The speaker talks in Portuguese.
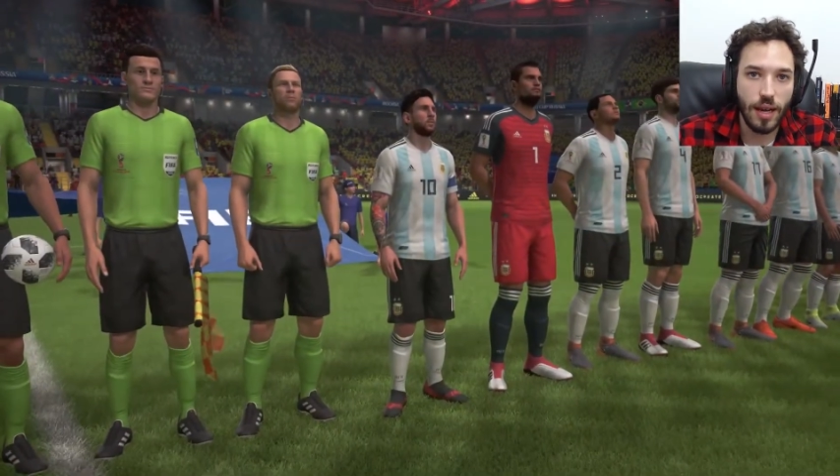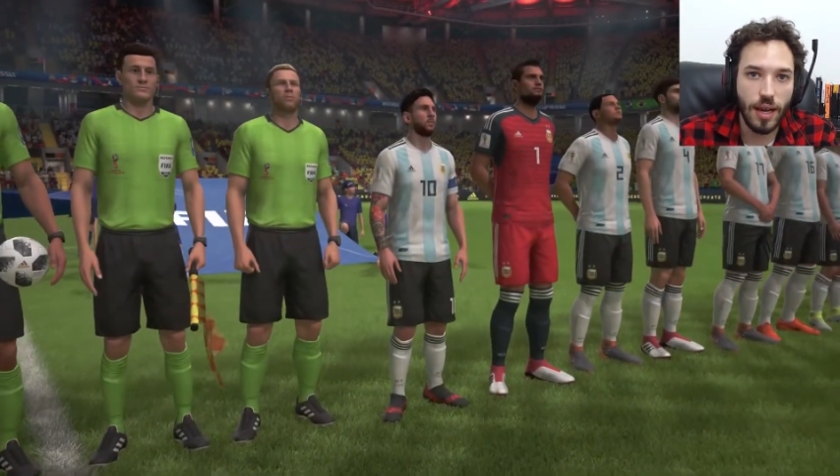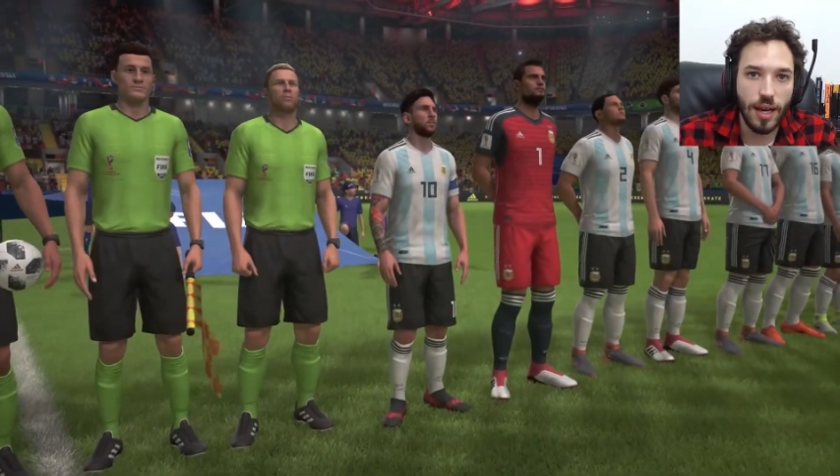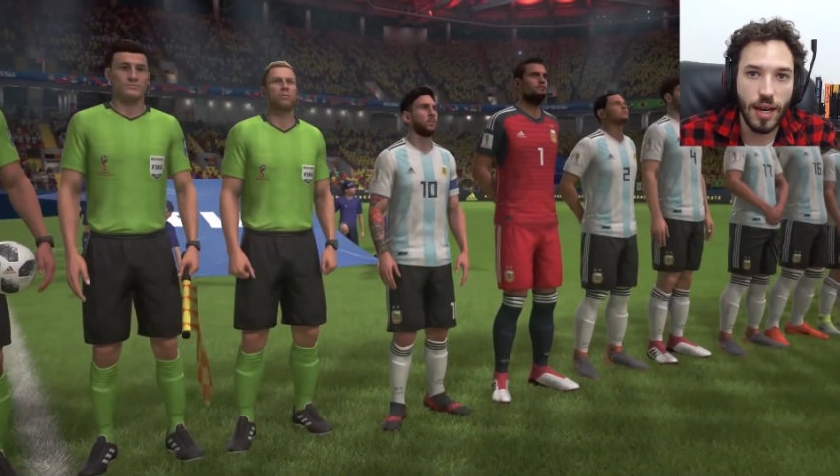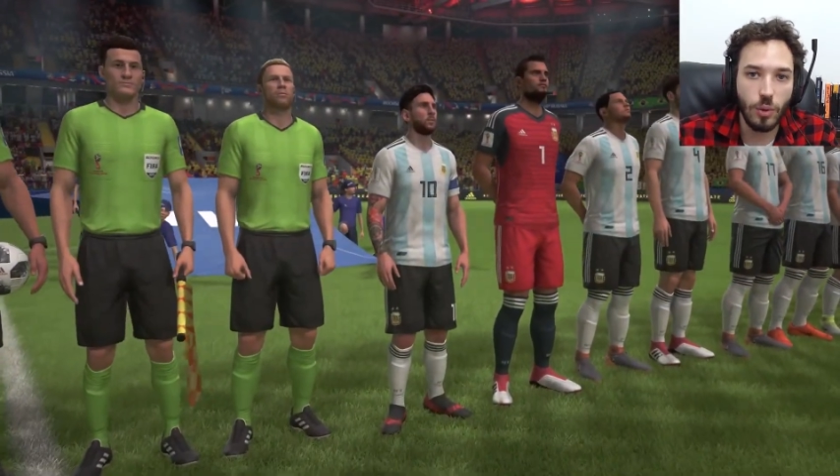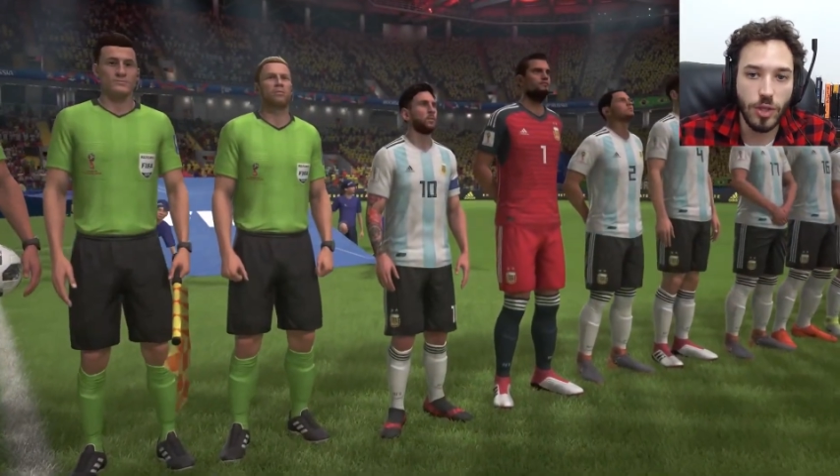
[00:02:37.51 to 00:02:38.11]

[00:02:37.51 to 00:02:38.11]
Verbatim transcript: a, o